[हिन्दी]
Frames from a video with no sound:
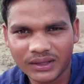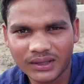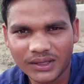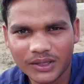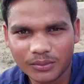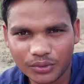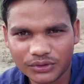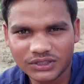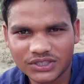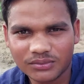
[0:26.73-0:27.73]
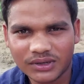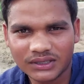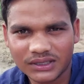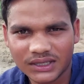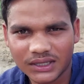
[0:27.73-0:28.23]
बहुत अच्छी
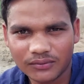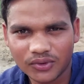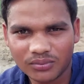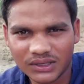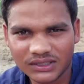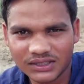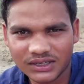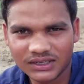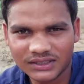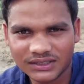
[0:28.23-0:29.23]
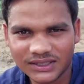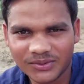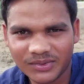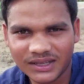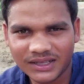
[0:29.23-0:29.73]
बात है कि वो बाइक चला रही
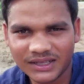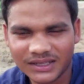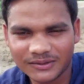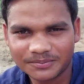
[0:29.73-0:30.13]
थी मैंने